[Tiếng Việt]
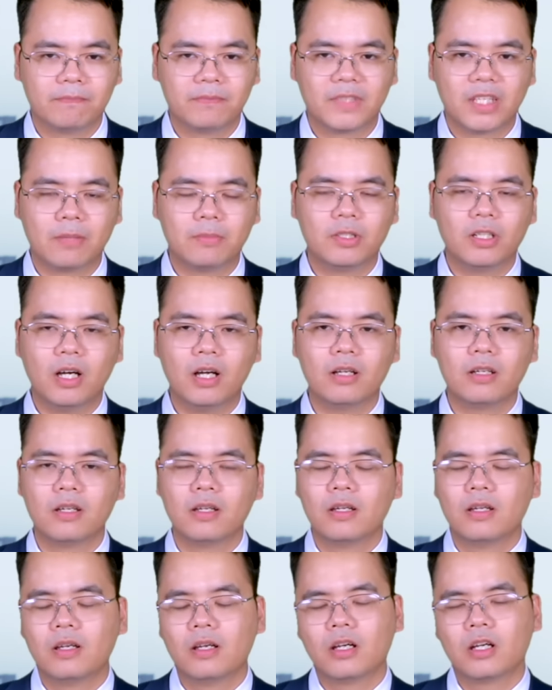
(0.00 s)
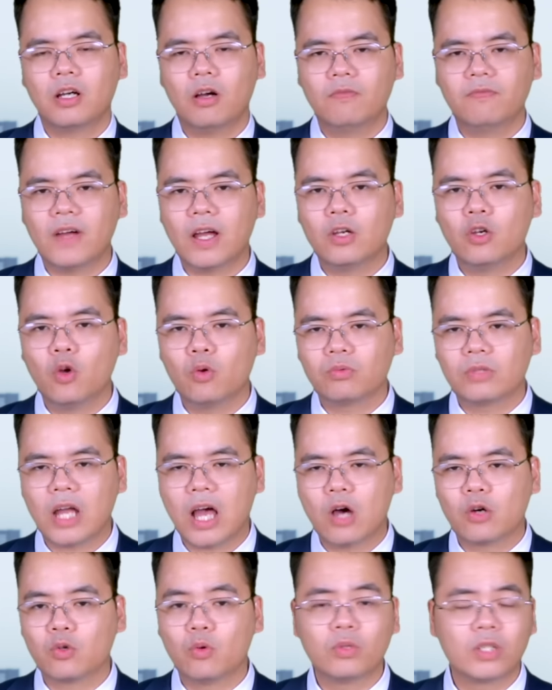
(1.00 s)
Thêm nữa, không phải lúc
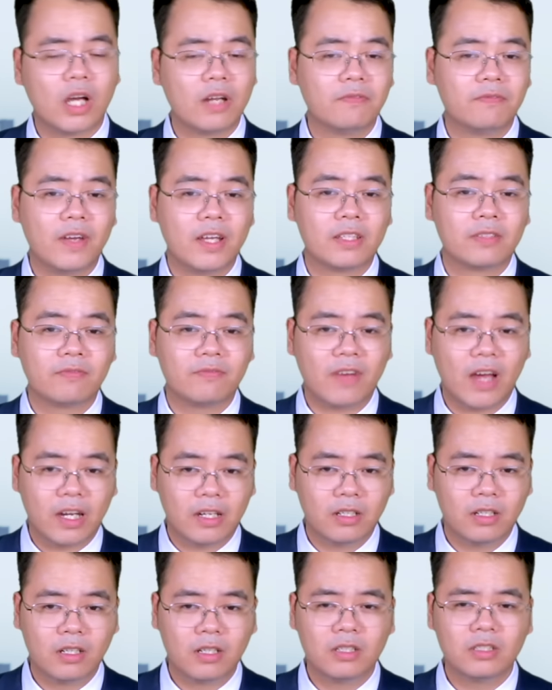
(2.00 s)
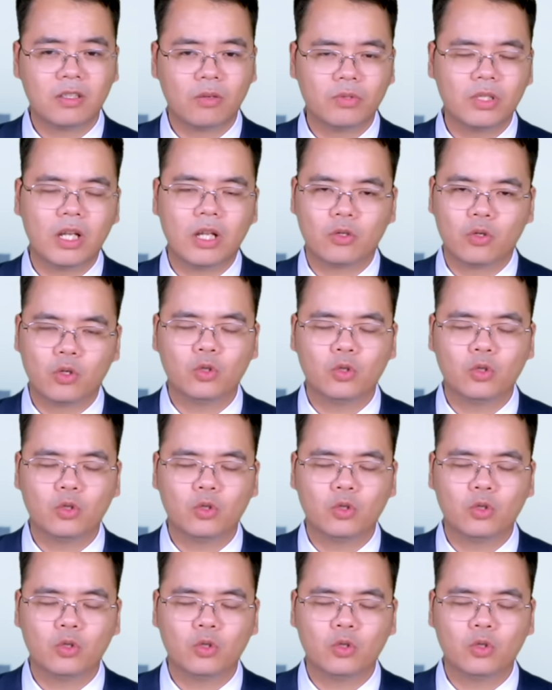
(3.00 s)
nào cũng cần phải phản ứng giống như là đối